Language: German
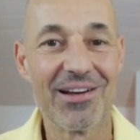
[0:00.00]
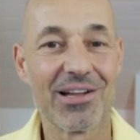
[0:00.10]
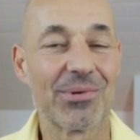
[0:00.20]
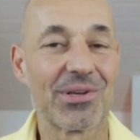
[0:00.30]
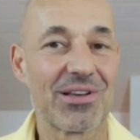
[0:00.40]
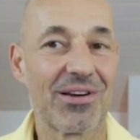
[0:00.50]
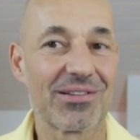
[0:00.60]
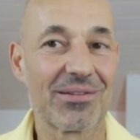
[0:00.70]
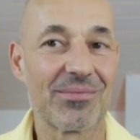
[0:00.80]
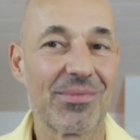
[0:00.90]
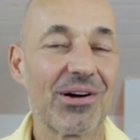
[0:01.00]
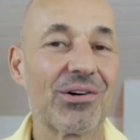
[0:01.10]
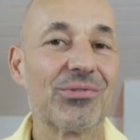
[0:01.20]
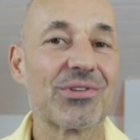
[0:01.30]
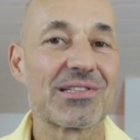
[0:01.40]
Wir haben gesagt,
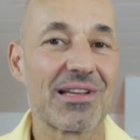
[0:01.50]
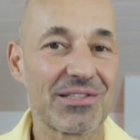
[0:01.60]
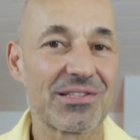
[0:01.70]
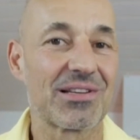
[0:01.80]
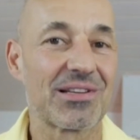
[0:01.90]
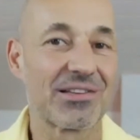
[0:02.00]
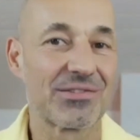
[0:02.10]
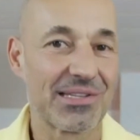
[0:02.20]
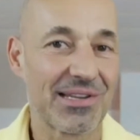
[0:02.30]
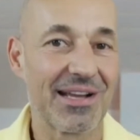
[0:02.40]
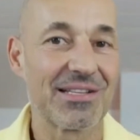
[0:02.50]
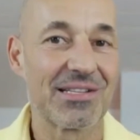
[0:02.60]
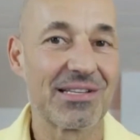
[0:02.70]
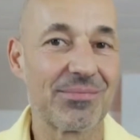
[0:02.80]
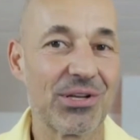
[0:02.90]
mach uns das, dass wir
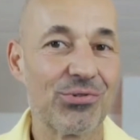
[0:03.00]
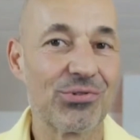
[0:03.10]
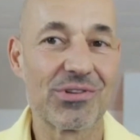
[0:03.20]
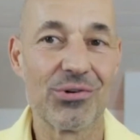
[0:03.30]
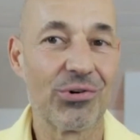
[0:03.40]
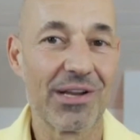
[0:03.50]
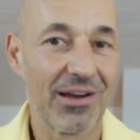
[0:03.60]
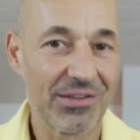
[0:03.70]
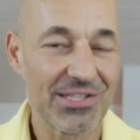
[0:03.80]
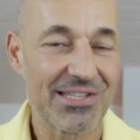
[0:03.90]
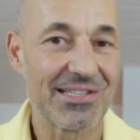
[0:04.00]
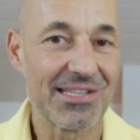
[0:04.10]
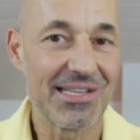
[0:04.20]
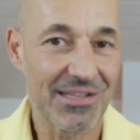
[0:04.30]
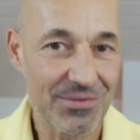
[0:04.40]
30 Minuten ohne
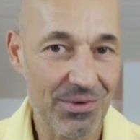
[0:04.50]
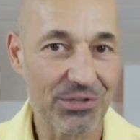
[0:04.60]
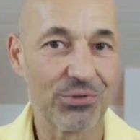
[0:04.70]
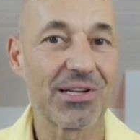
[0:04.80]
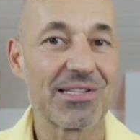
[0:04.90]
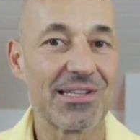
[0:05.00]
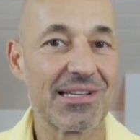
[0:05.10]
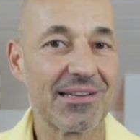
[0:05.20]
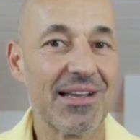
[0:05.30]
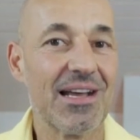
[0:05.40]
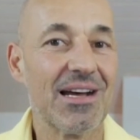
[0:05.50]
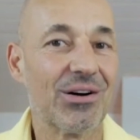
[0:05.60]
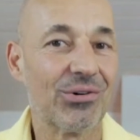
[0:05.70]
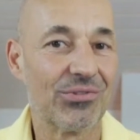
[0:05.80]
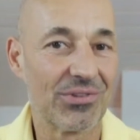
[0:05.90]
Anästhesie das mal durchziehen
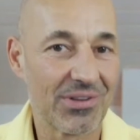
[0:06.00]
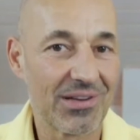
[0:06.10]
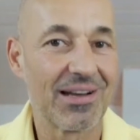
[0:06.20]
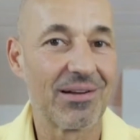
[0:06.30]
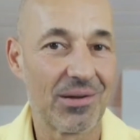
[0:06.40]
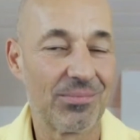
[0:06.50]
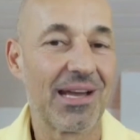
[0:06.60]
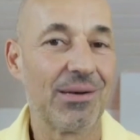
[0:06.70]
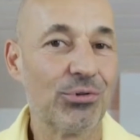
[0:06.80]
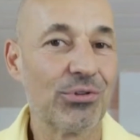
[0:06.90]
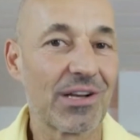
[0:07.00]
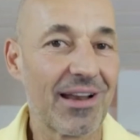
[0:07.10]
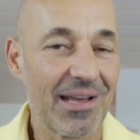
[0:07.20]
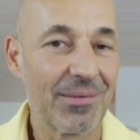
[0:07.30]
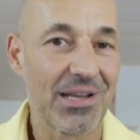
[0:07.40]
und äh, an meinem
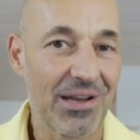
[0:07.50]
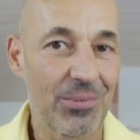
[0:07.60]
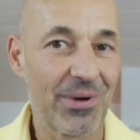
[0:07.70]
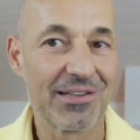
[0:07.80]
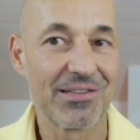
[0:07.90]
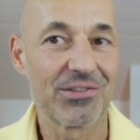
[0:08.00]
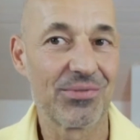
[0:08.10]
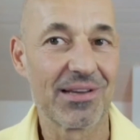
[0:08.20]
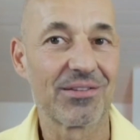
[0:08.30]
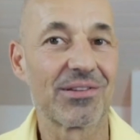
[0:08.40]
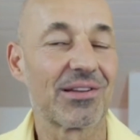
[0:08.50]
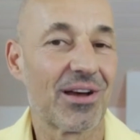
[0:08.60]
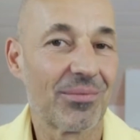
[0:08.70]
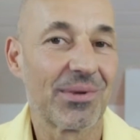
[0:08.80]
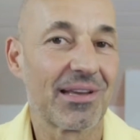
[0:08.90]
Unterleib gearbeitet wird. Und dann
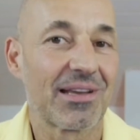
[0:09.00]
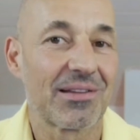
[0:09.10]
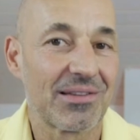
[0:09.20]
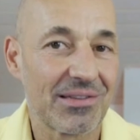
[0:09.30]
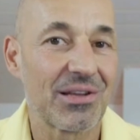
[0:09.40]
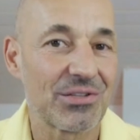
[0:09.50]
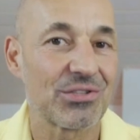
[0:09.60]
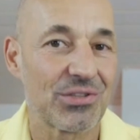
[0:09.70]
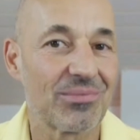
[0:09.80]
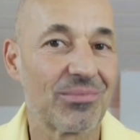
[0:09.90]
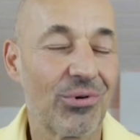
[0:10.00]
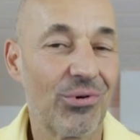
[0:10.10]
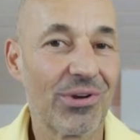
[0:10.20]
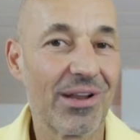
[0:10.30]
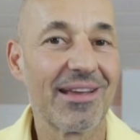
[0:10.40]
habe ich das
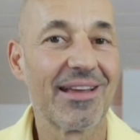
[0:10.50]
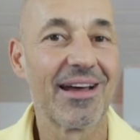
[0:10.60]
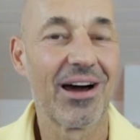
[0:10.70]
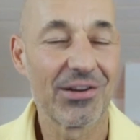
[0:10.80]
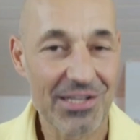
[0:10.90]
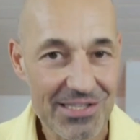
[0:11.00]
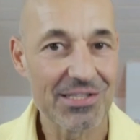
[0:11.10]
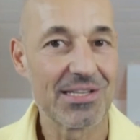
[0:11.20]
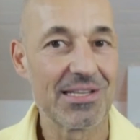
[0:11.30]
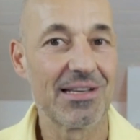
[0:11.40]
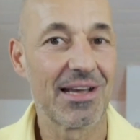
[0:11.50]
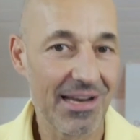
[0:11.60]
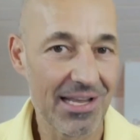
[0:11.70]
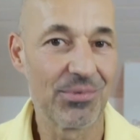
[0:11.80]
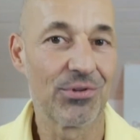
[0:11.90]
ohne Anästhesie
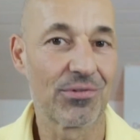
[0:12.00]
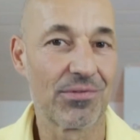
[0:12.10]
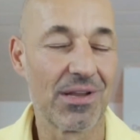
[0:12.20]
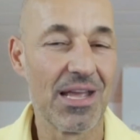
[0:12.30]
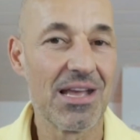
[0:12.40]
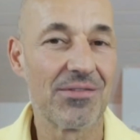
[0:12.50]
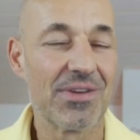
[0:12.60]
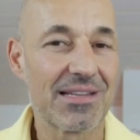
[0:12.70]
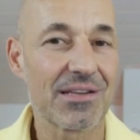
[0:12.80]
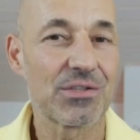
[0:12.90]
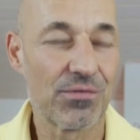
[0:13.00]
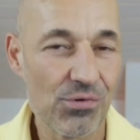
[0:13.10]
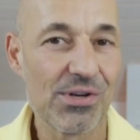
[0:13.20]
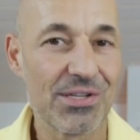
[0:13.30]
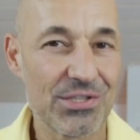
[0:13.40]
erleben dürfen. Wie das
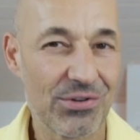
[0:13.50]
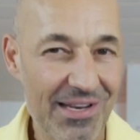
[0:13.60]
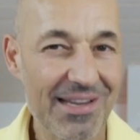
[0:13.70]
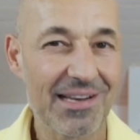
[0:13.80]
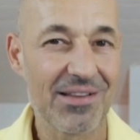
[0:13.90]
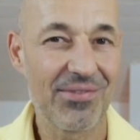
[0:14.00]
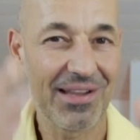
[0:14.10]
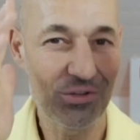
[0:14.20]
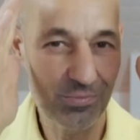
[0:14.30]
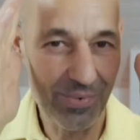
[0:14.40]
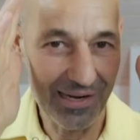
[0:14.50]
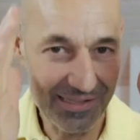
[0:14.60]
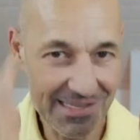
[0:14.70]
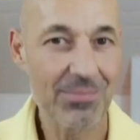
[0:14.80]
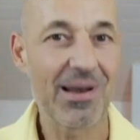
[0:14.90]
funktioniert, wenn du bei
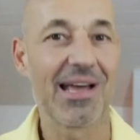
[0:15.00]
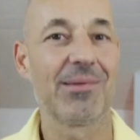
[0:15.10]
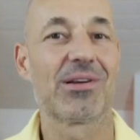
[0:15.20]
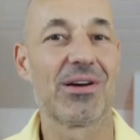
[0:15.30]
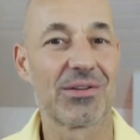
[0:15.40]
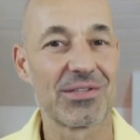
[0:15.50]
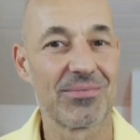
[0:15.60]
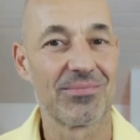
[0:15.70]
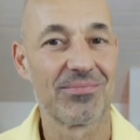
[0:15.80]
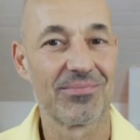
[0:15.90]
dir bleiben kannst.